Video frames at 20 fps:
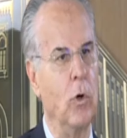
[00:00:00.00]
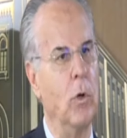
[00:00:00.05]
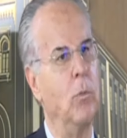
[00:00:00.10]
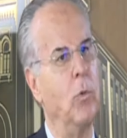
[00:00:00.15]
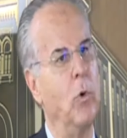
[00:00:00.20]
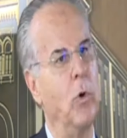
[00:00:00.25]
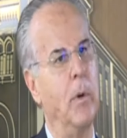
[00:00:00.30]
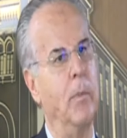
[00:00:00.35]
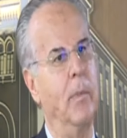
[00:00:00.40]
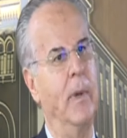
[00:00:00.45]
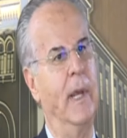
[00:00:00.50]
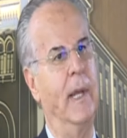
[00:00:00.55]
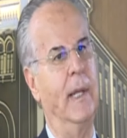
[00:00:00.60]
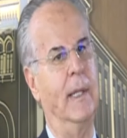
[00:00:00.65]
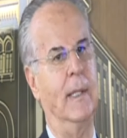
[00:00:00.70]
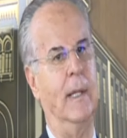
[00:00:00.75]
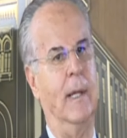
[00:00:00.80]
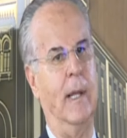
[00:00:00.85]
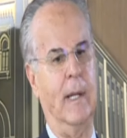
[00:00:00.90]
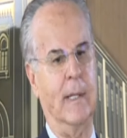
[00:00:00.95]
الامور
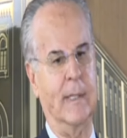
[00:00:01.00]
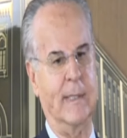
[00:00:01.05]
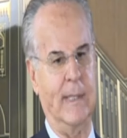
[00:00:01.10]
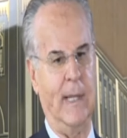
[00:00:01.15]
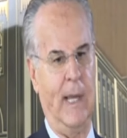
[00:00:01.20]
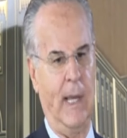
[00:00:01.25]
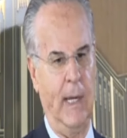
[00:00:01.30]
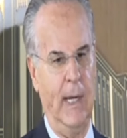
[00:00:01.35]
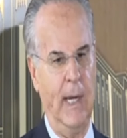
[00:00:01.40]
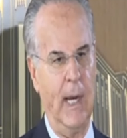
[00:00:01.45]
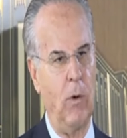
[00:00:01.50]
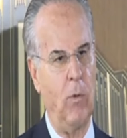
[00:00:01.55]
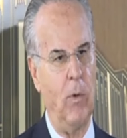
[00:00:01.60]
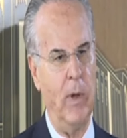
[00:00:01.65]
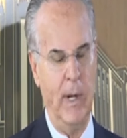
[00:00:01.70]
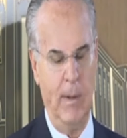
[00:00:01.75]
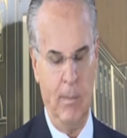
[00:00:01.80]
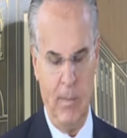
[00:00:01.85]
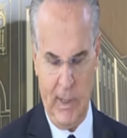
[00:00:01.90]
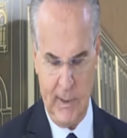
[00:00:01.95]
باطارها الصحيح
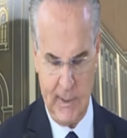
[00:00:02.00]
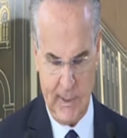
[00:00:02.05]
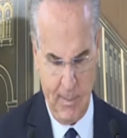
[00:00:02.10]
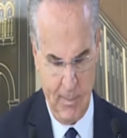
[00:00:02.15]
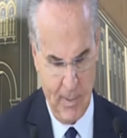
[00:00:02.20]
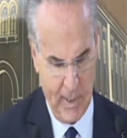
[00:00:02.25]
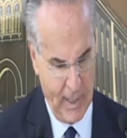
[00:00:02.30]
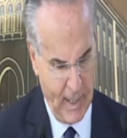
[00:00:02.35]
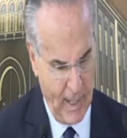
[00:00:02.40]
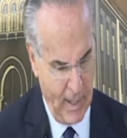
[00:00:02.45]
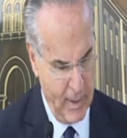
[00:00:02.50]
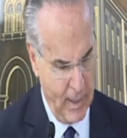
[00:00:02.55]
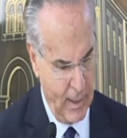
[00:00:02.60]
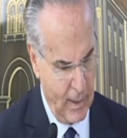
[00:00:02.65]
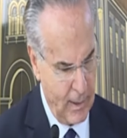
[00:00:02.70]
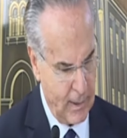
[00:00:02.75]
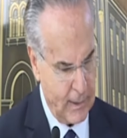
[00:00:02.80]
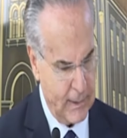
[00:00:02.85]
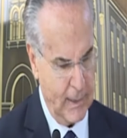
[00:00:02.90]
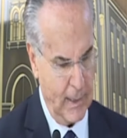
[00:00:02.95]
وانا بعتبر هذا
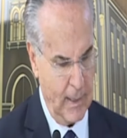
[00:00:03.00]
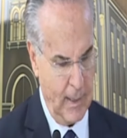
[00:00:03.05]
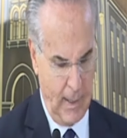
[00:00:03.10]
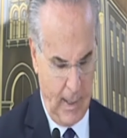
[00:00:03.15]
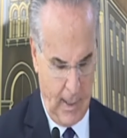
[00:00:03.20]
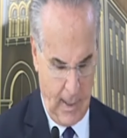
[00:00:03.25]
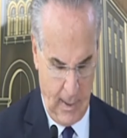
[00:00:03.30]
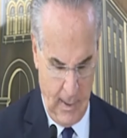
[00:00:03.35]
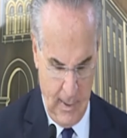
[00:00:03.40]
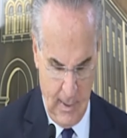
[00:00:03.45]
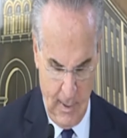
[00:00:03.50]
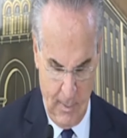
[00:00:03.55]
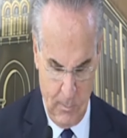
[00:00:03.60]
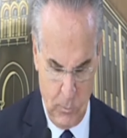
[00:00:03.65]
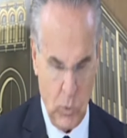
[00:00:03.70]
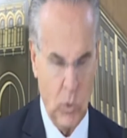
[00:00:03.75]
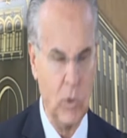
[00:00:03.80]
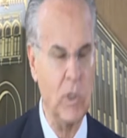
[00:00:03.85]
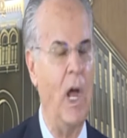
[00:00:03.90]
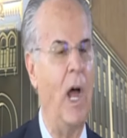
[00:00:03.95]
الاقتراح
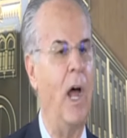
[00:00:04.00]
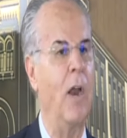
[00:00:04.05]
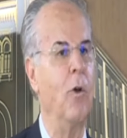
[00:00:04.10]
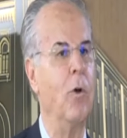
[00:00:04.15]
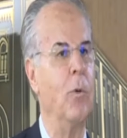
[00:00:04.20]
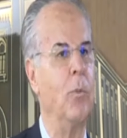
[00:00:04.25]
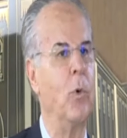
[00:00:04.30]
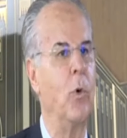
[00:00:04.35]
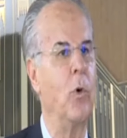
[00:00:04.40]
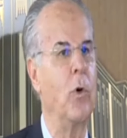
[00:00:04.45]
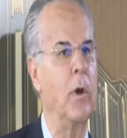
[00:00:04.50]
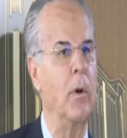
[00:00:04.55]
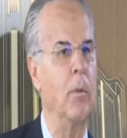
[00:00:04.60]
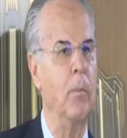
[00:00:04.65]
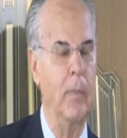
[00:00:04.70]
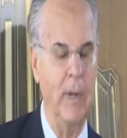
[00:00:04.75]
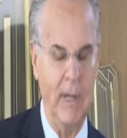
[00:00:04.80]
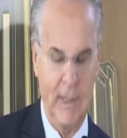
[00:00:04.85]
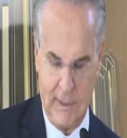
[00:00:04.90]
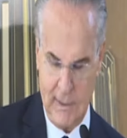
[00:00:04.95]
يوضع الامور
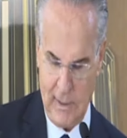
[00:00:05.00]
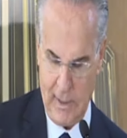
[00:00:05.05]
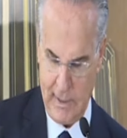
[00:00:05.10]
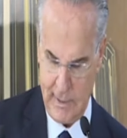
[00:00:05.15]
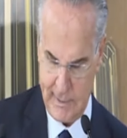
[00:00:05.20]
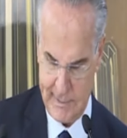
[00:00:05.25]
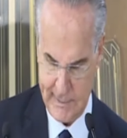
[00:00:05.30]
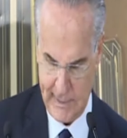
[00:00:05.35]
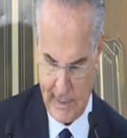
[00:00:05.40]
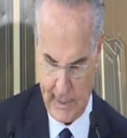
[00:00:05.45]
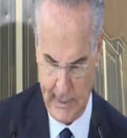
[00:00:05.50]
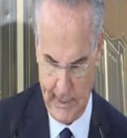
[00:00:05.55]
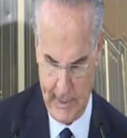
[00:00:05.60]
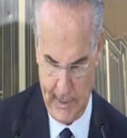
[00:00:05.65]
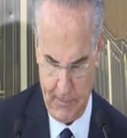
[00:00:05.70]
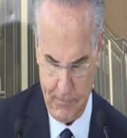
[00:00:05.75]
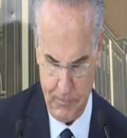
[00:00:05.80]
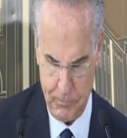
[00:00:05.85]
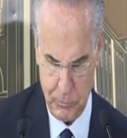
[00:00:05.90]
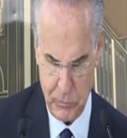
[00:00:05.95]
باطارها
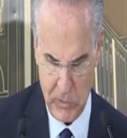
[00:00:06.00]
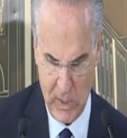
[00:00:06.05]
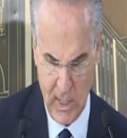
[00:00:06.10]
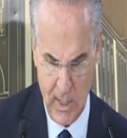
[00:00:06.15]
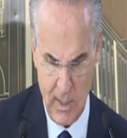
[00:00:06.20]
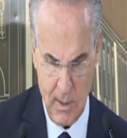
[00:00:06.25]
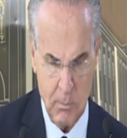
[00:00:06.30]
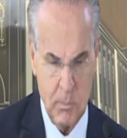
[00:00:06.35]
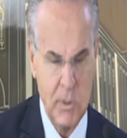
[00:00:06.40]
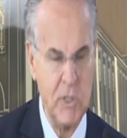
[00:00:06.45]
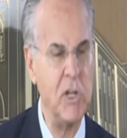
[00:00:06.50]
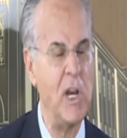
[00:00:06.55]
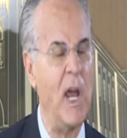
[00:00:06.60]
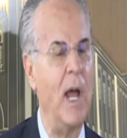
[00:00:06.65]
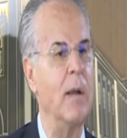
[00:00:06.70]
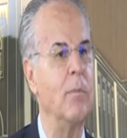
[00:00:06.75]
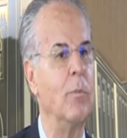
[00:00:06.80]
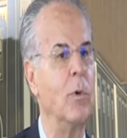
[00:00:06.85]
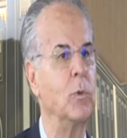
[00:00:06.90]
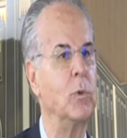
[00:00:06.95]
الصحيح. بيجي
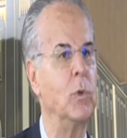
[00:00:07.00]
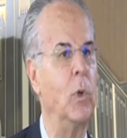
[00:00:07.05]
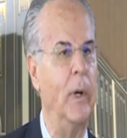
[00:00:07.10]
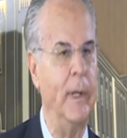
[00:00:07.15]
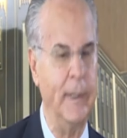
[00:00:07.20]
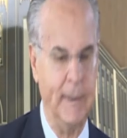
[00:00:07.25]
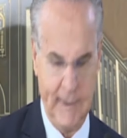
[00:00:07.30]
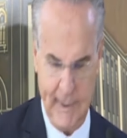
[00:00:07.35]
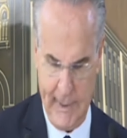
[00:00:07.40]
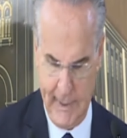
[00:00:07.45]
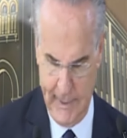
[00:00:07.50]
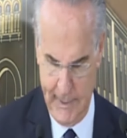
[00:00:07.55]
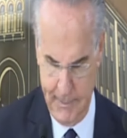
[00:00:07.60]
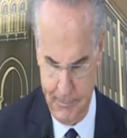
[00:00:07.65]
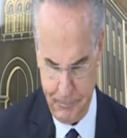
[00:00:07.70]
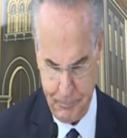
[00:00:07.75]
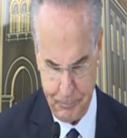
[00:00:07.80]
على الموضوع الثاني.